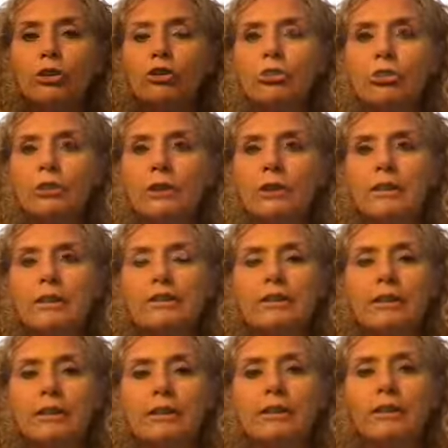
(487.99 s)
non
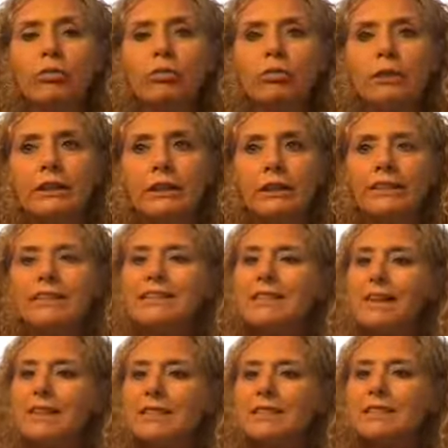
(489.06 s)
si vede con i
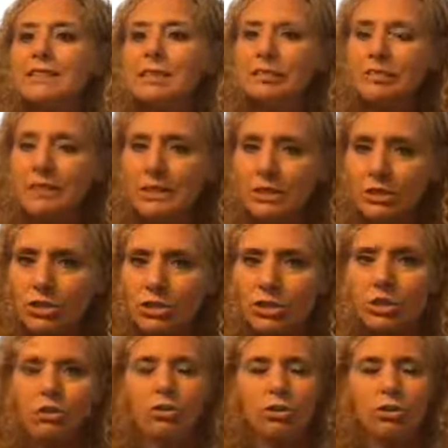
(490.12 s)
sensi fisici,